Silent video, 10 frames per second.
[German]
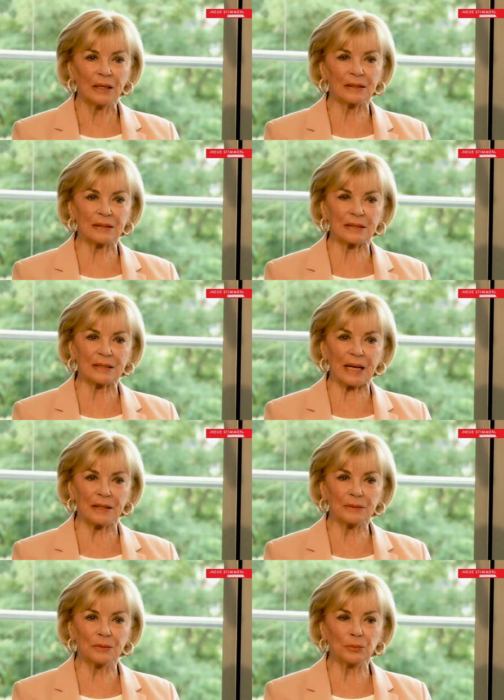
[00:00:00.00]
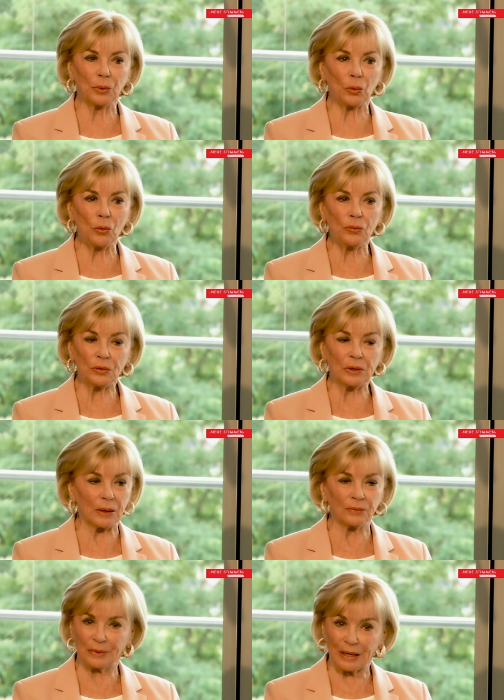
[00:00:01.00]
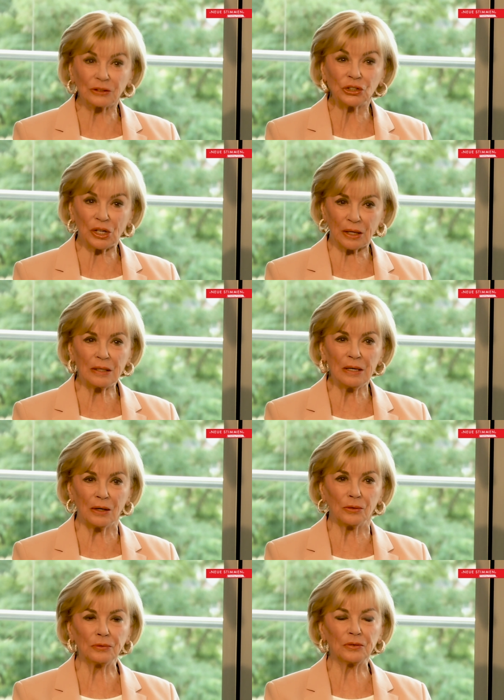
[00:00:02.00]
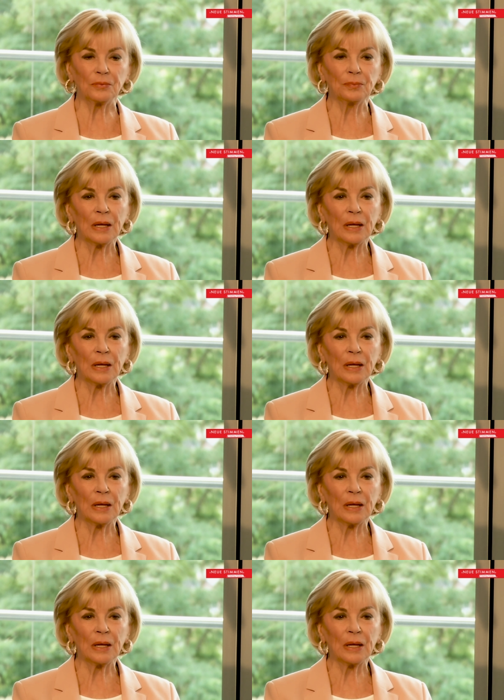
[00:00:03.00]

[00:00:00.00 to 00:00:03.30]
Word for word: Es ist ein Beruf und Langstreckenlauf.